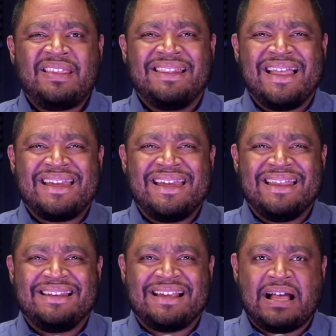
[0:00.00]
la que en
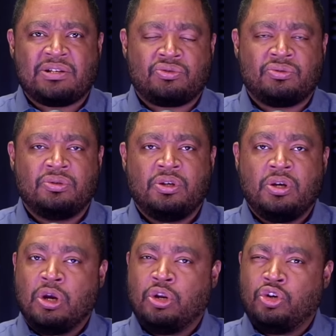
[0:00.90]
el caso,
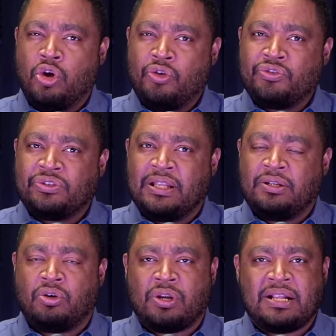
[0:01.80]
no
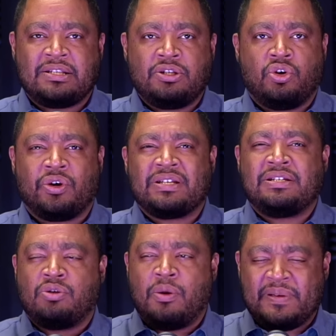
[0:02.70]
del Coral 5G,
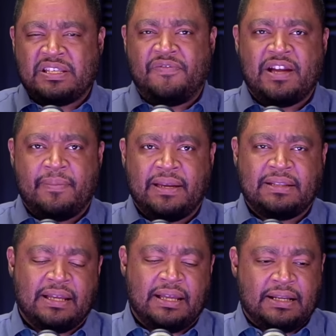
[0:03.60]
sino
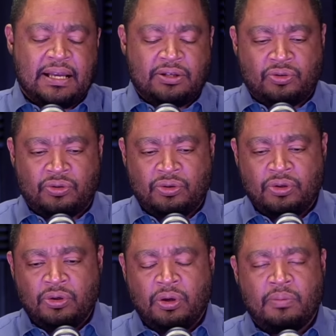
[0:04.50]
específicamente en el caso
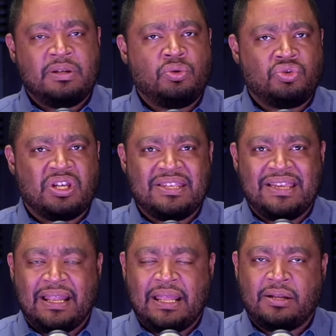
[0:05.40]
Medusa de
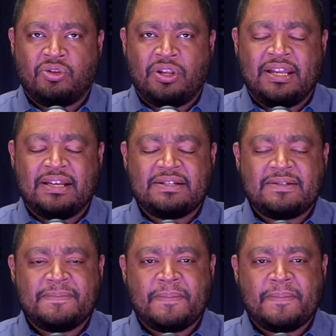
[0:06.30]
Jean Alain Rodríguez,